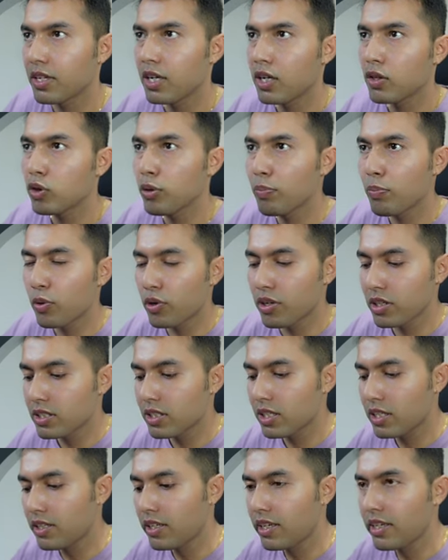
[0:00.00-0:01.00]
तो
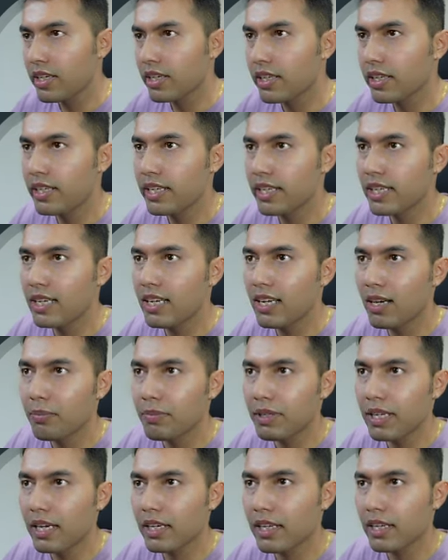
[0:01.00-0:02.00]
प्रोडक्शन रेडी करने के लिए हम
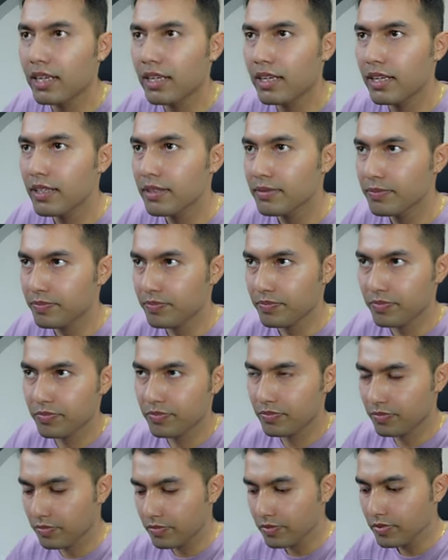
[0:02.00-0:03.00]
क्या करेंगे
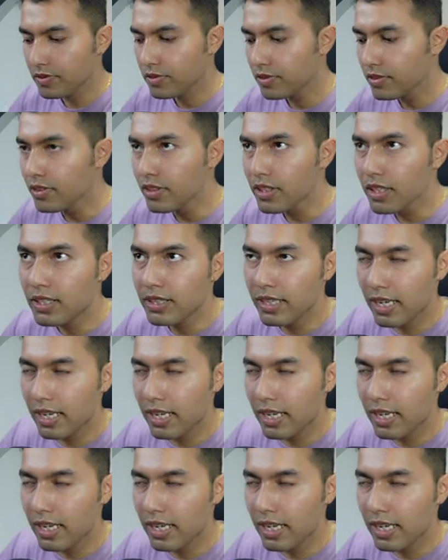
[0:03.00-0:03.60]
ध्यान से